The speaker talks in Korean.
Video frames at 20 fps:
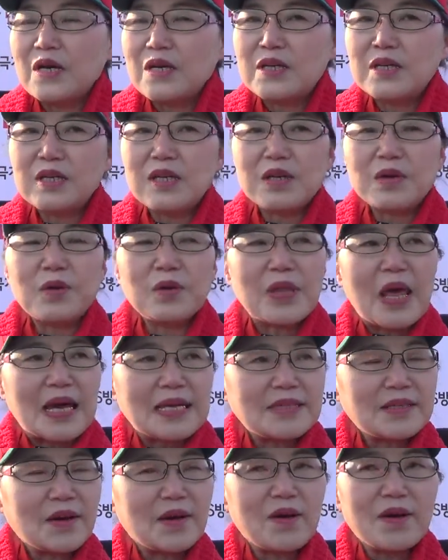그리고
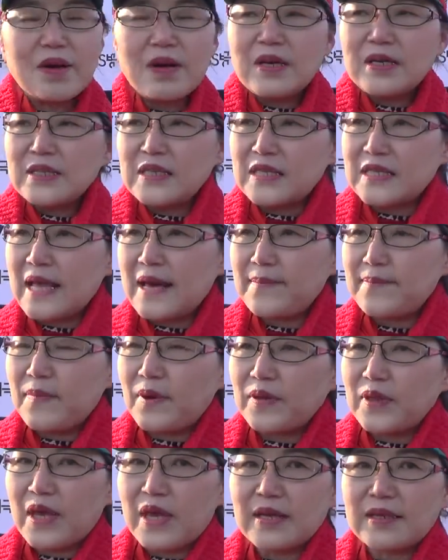나서
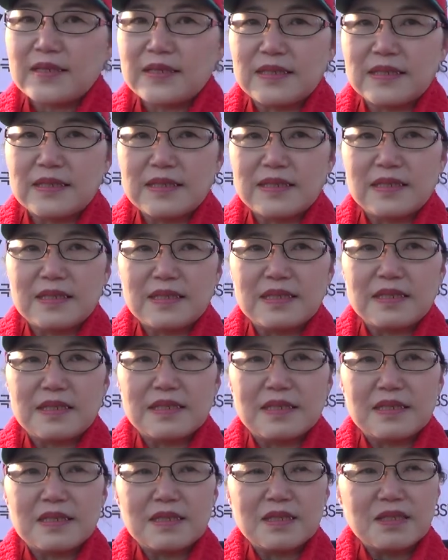지난번에
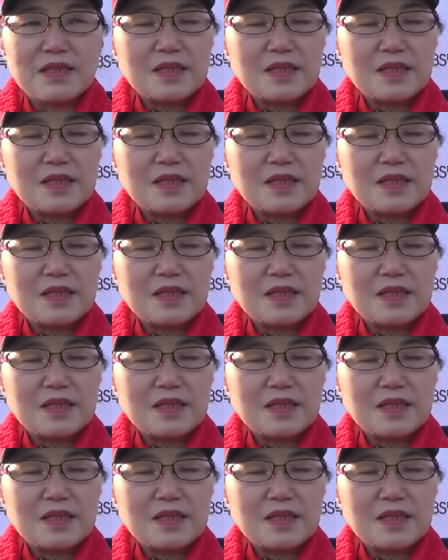그